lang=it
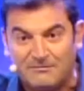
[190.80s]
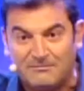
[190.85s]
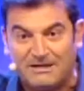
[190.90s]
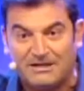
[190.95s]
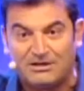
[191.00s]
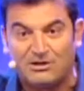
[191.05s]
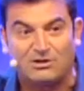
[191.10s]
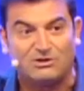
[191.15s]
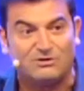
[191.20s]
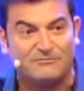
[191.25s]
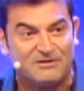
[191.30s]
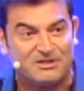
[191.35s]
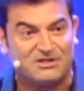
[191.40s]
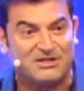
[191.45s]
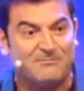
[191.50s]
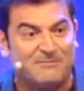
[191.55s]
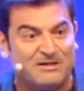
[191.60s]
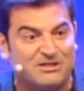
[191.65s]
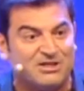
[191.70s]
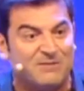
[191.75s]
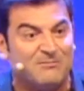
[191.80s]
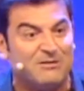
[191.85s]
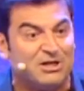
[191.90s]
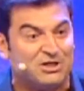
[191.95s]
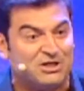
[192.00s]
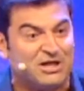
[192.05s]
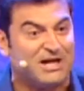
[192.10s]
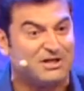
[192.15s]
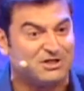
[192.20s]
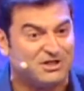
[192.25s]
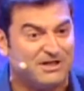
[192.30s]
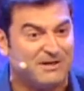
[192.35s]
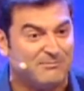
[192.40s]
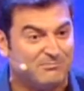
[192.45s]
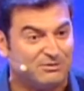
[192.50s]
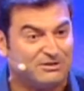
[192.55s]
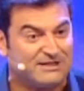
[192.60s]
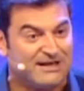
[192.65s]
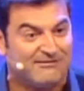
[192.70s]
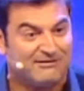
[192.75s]
Mi ricordo invece il mangimi i ceci gli
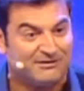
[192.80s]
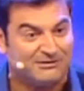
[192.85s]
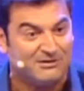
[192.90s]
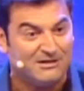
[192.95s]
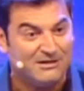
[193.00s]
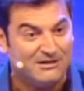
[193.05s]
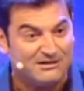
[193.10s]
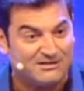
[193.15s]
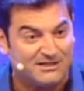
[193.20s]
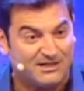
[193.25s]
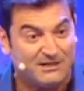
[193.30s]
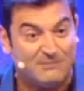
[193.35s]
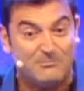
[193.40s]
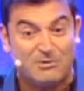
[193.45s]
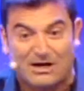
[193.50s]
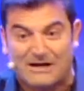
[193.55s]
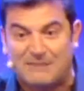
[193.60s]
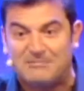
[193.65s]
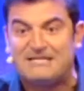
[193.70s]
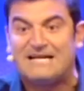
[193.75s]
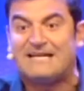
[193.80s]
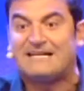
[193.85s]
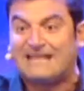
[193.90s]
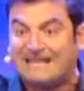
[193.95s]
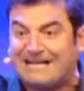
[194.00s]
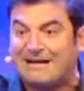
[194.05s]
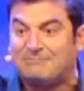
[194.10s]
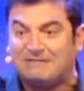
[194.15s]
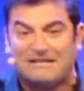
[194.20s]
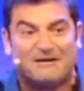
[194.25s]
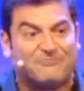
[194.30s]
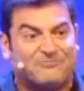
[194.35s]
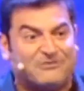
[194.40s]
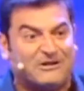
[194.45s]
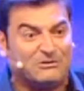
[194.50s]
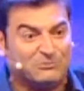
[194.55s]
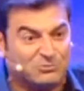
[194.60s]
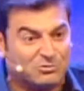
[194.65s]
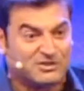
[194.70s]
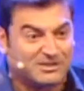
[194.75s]
buttavano. Sì, il mio capitano era Capitan
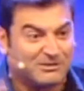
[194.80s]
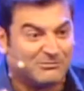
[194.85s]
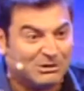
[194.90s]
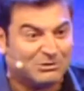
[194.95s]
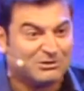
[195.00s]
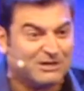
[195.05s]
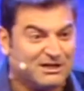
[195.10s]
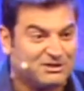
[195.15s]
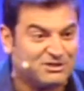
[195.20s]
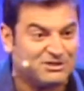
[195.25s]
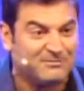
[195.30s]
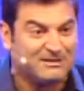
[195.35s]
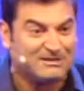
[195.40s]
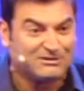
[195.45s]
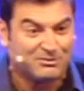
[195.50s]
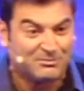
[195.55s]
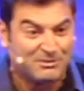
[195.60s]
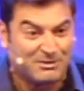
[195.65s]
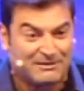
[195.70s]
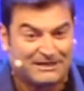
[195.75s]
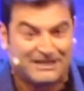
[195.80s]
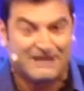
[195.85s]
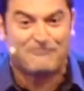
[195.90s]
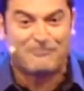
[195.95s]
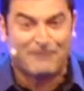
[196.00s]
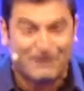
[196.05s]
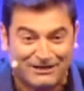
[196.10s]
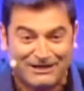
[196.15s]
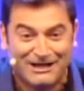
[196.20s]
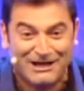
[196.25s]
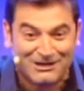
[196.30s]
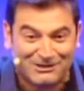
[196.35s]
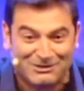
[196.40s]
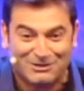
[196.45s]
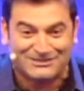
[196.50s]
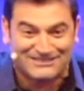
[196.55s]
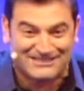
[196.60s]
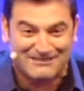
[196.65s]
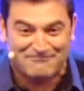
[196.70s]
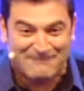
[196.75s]
Findus, quello del reggimento mio, perché poi
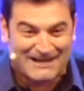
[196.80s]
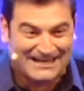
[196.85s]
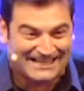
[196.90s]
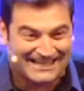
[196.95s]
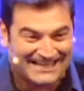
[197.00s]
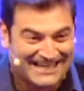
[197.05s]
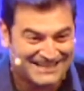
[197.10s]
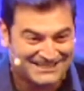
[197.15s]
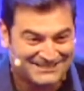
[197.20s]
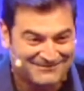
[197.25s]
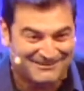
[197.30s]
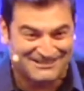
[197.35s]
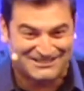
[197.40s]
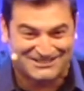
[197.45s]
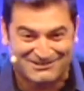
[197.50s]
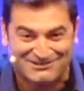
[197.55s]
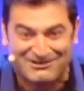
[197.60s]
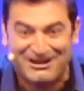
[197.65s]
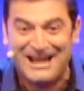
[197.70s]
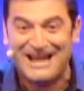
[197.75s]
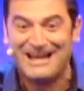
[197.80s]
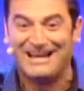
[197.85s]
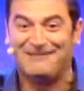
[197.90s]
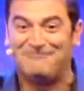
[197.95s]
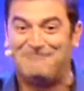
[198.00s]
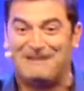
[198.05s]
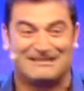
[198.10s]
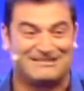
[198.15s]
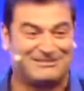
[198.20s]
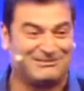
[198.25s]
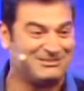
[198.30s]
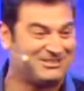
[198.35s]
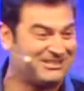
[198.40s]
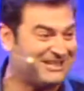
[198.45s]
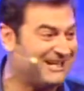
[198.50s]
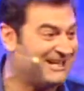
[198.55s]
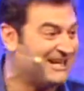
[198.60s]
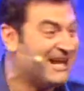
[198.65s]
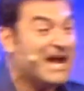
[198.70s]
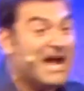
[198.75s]
con sti baccalà facevano i
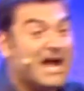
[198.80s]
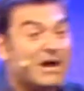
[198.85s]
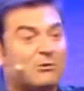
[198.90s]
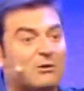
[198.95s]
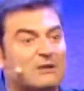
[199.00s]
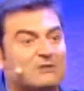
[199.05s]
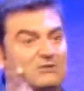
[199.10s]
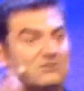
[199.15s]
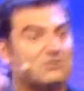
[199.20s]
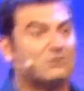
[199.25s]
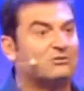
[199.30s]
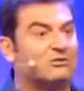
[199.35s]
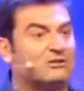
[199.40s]
bastoncini. E quando sono